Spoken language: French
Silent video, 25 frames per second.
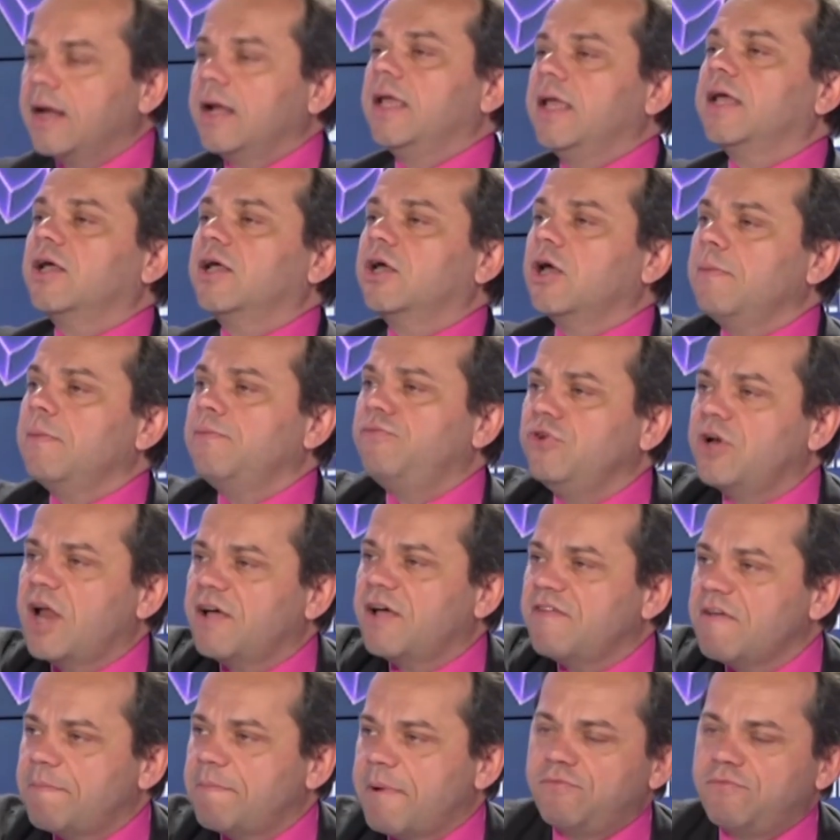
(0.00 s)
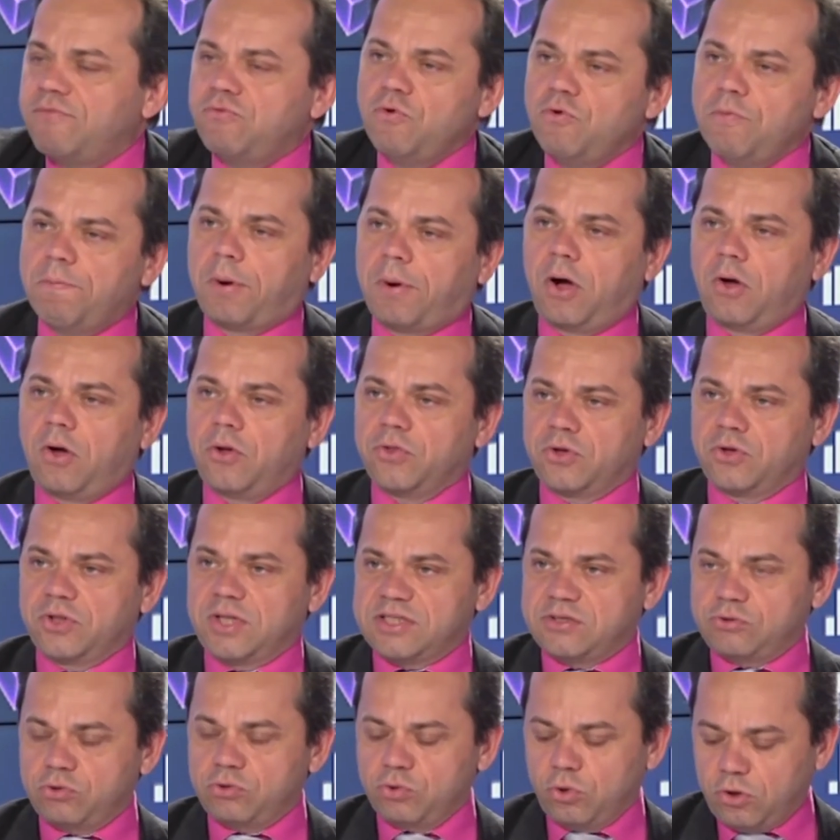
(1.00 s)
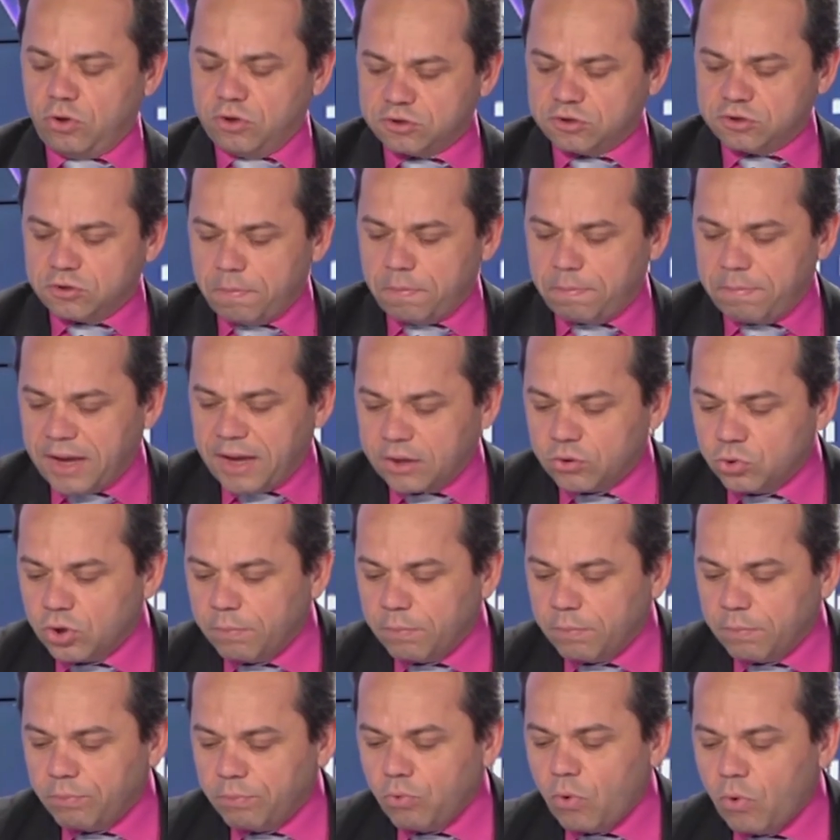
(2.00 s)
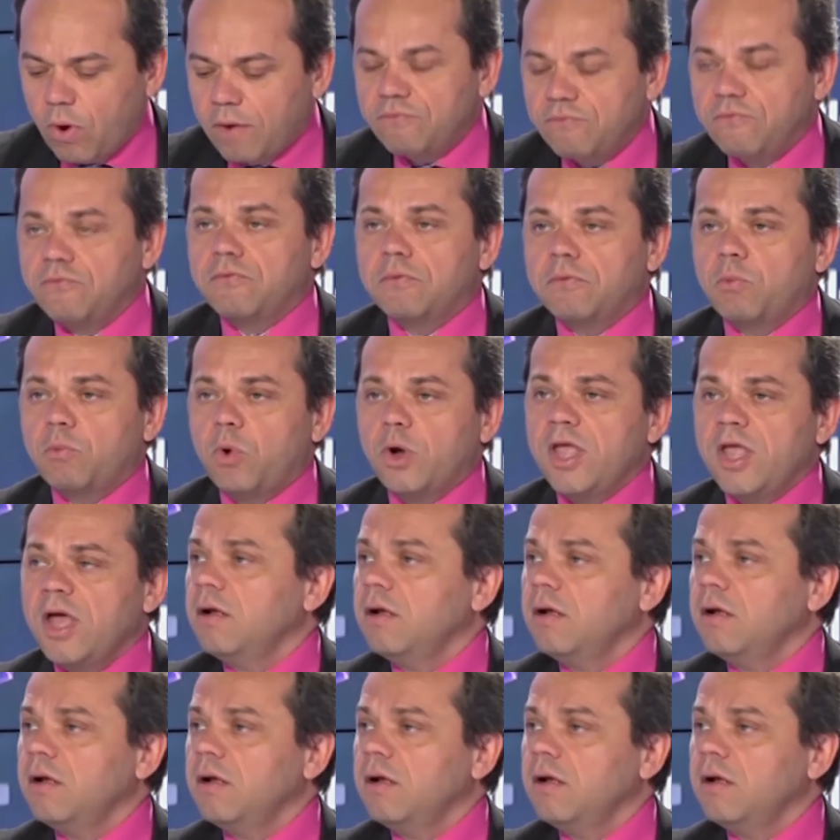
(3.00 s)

Et comme vous n'avez pas voulu prendre d'assurance perte d'emploi vu vos moyens,